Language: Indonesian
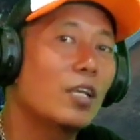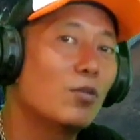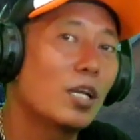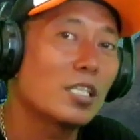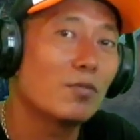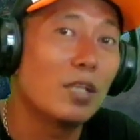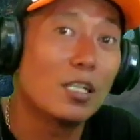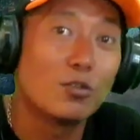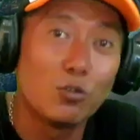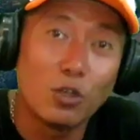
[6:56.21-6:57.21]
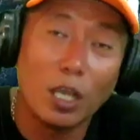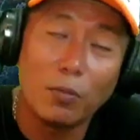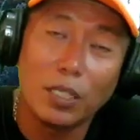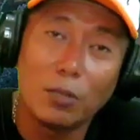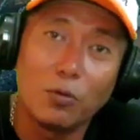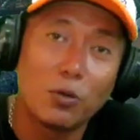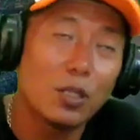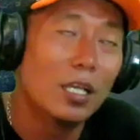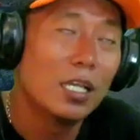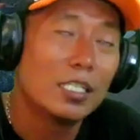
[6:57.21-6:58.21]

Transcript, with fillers: edukatif, dan juga menghibur.